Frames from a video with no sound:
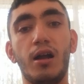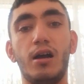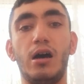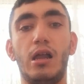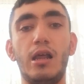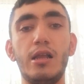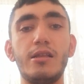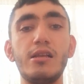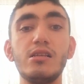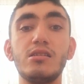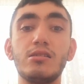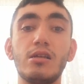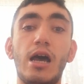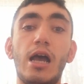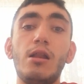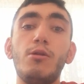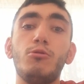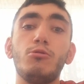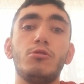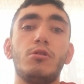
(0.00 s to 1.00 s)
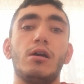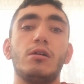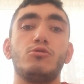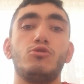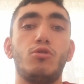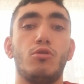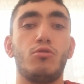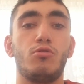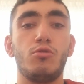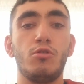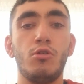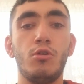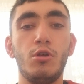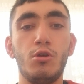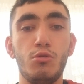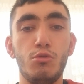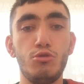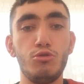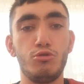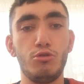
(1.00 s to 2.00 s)
Galatasaraylı olarak çok
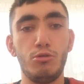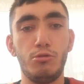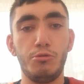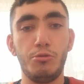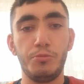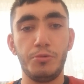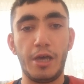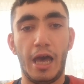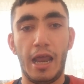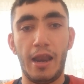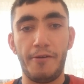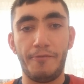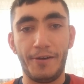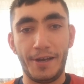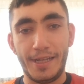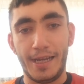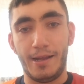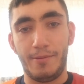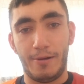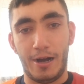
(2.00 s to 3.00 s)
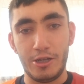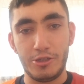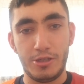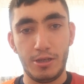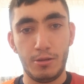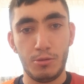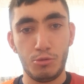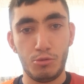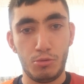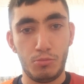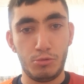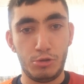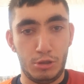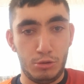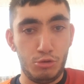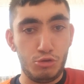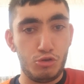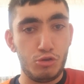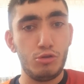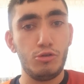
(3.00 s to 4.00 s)
üzüldüm yani Fenerbahçe'nin durumuna.
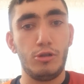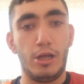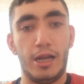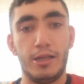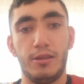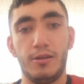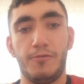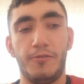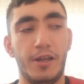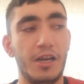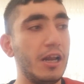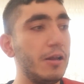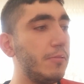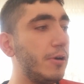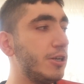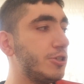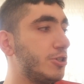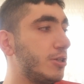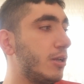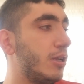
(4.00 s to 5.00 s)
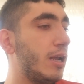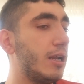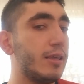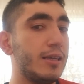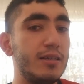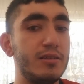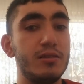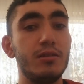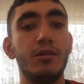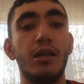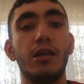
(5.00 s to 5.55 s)
Düşünün artık Fenerbahçeliler kesin